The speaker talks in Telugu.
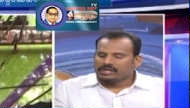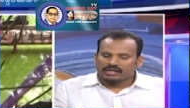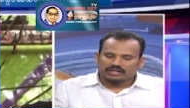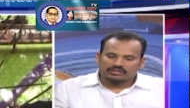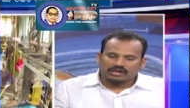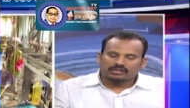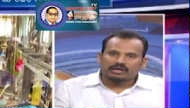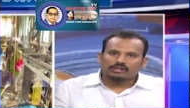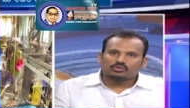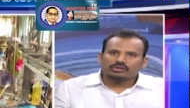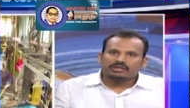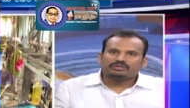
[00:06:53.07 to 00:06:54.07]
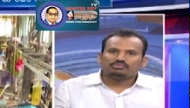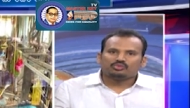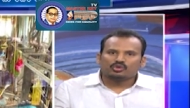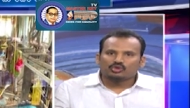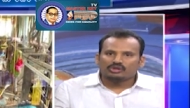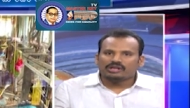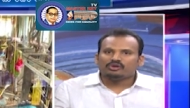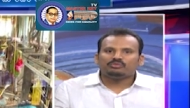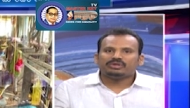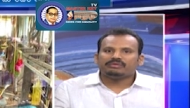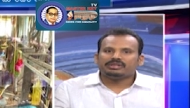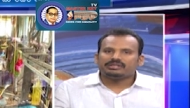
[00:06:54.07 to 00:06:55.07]
ఆ సార్ గారితో కలిసి మూడు నెలలు
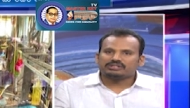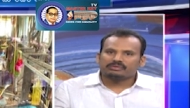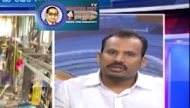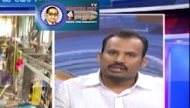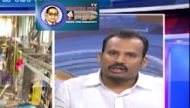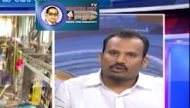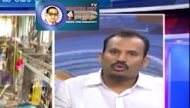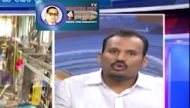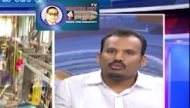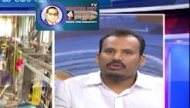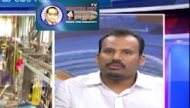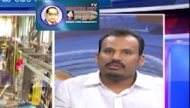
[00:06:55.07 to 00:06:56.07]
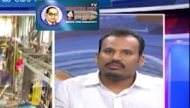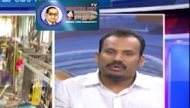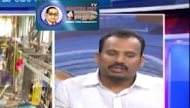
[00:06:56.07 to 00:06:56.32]
మేము ఏం చేసినామంటే గ్రౌండ్ లోపల మేము